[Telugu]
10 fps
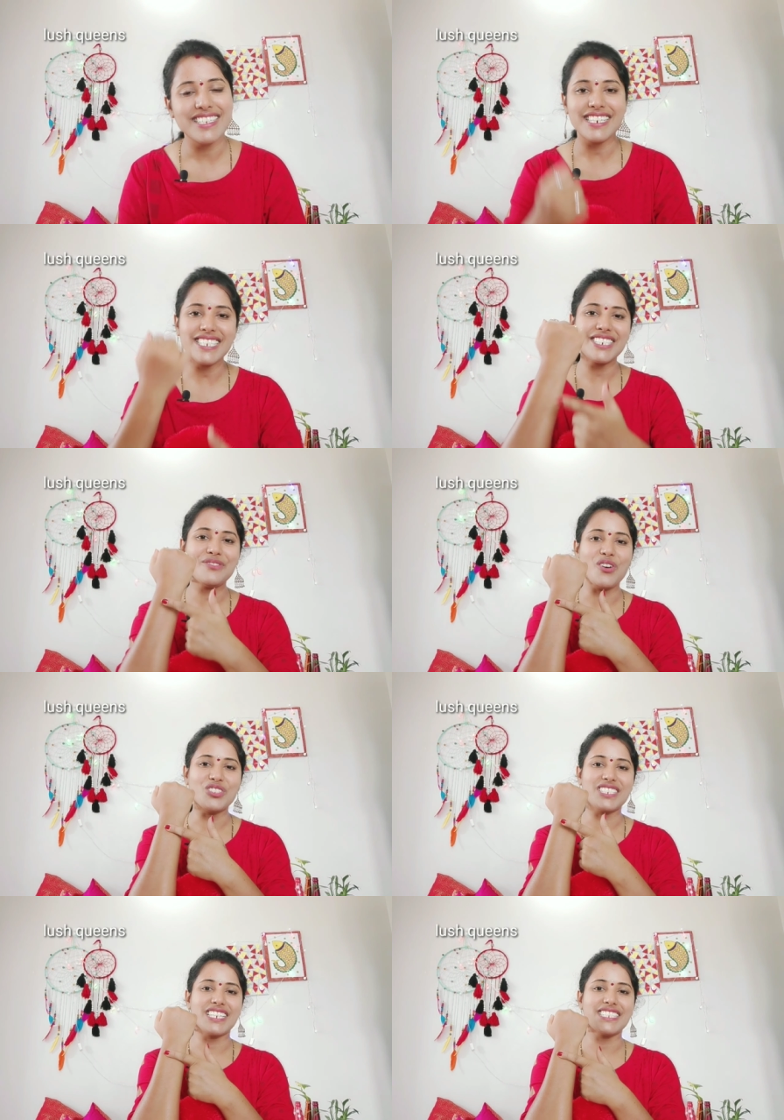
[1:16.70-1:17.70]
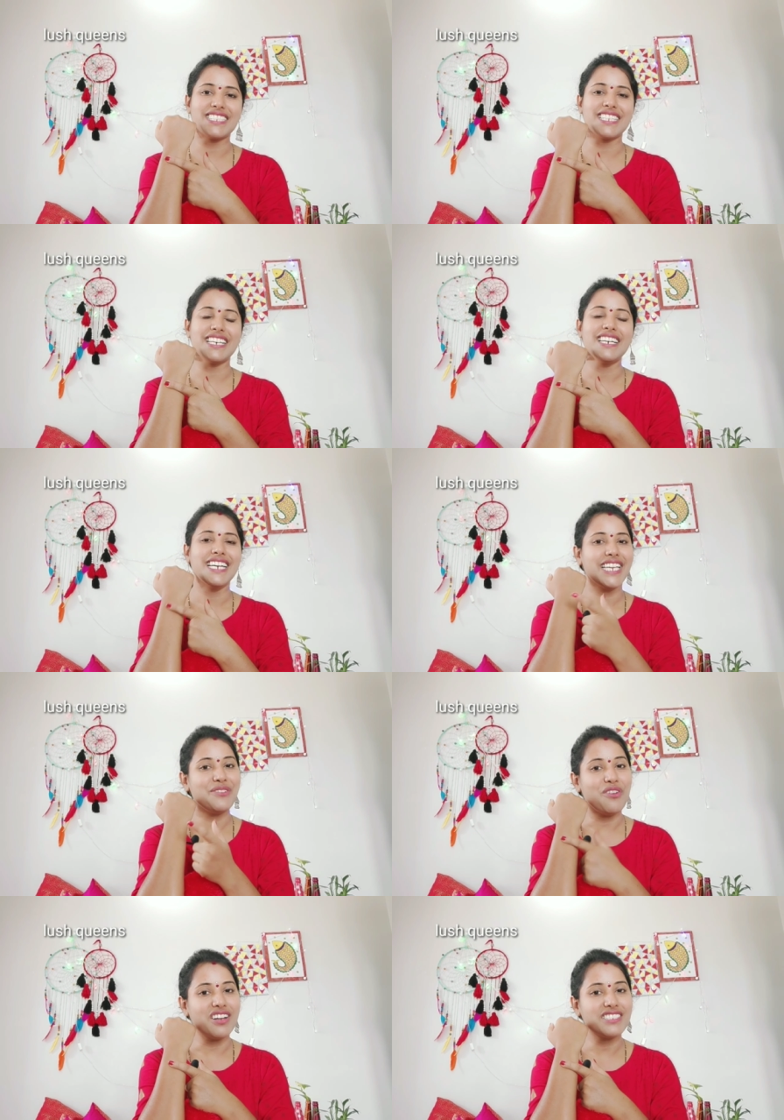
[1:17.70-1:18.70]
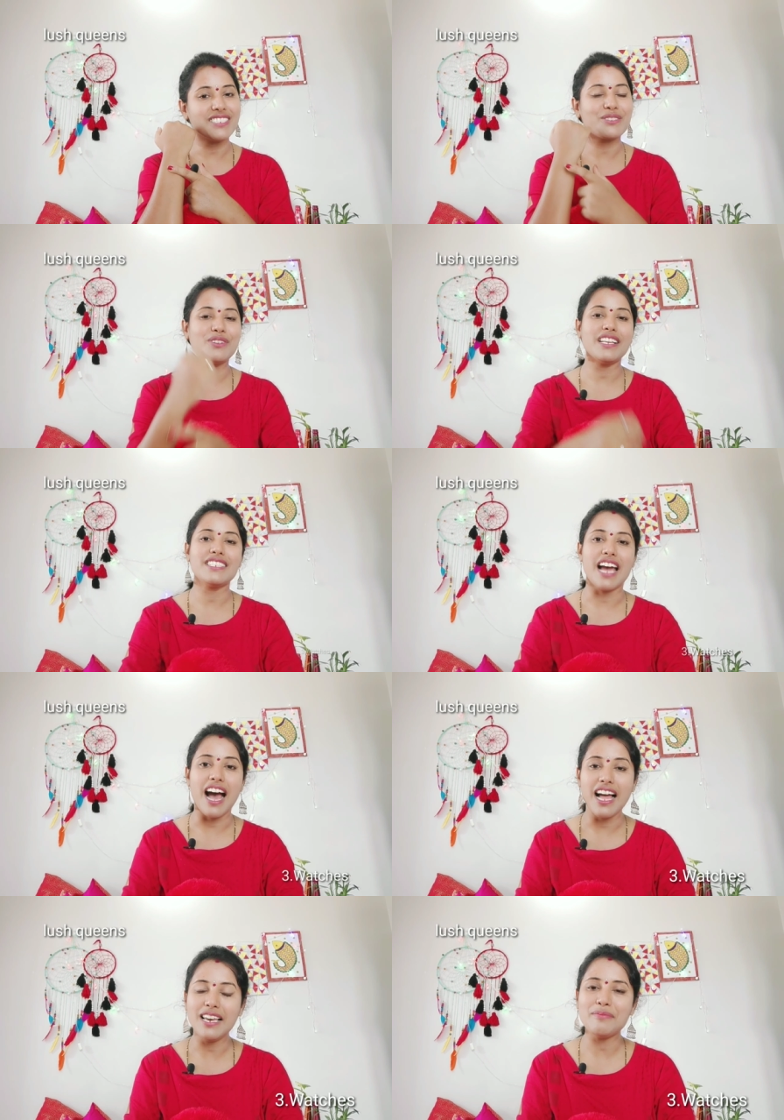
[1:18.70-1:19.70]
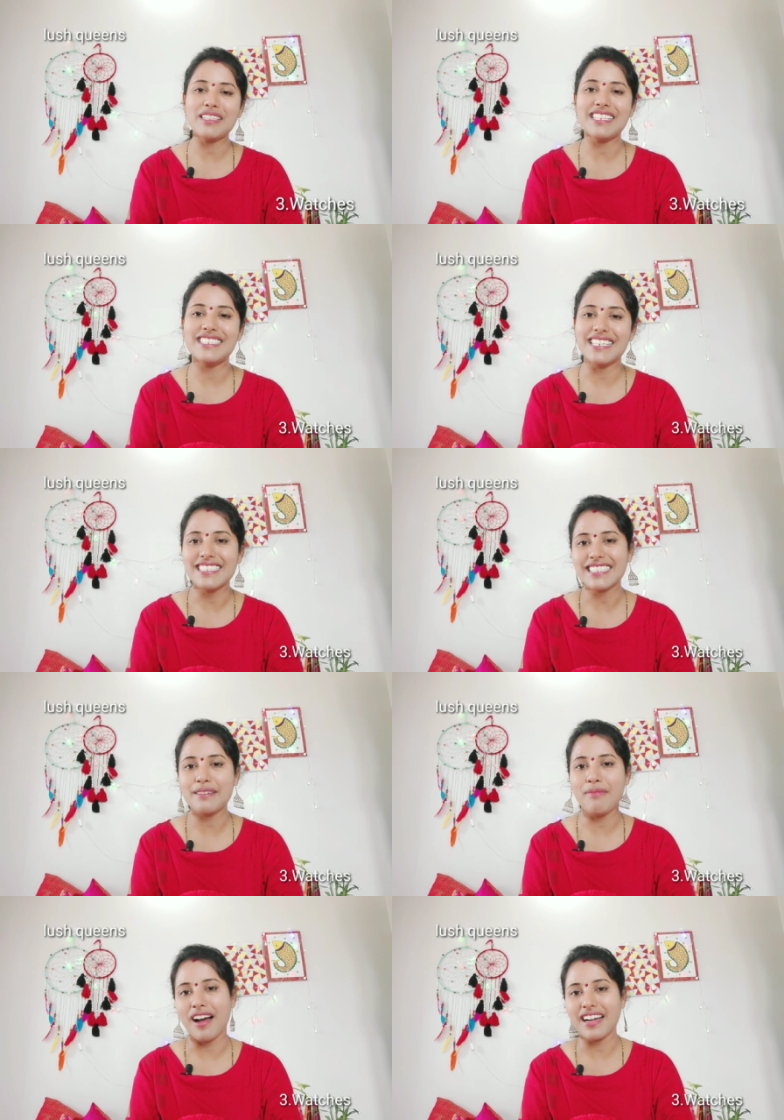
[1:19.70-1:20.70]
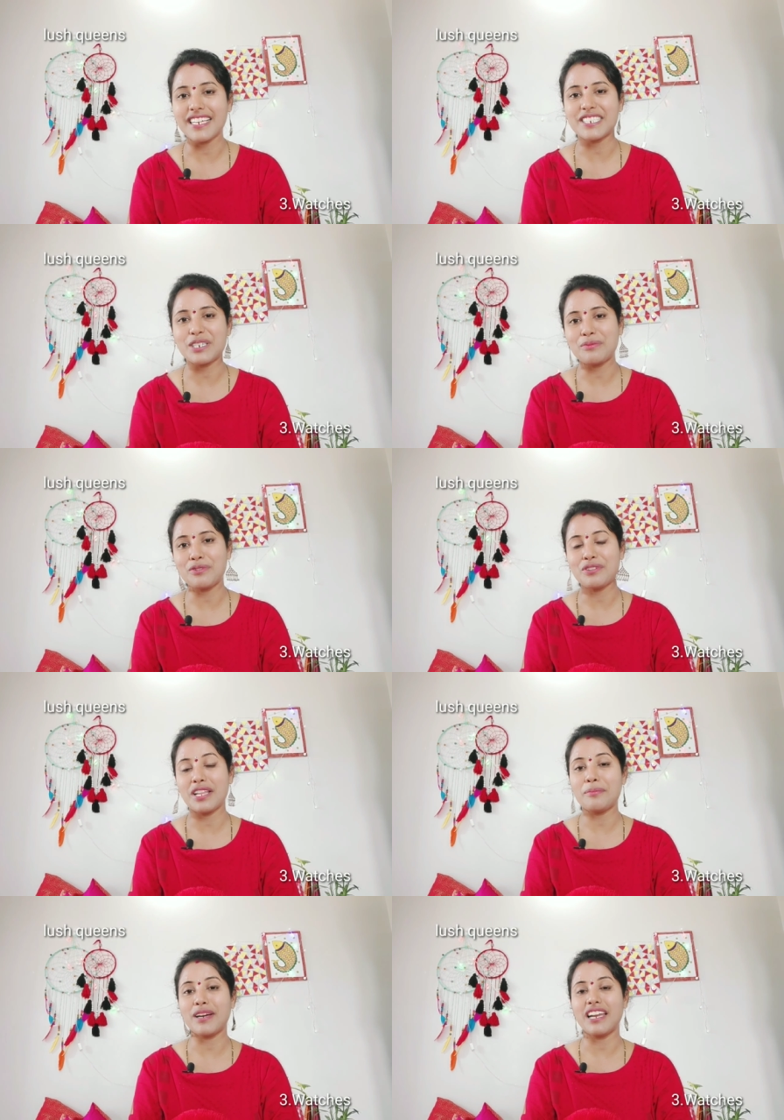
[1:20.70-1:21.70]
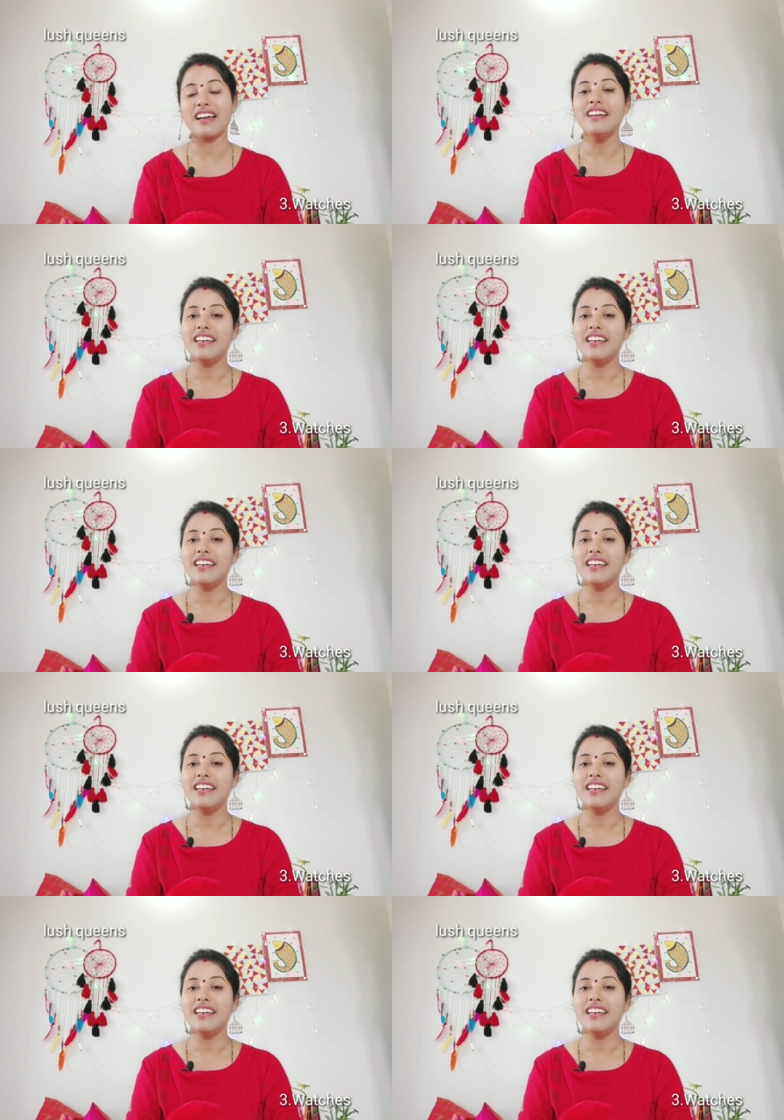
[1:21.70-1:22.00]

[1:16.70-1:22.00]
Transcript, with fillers: రిస్ట్ వాచెస్ ఈ వాచెస్ కూడా చాలామంది జెంట్స్కి బాగా ఇష్టం ఉంటుందన్నమాట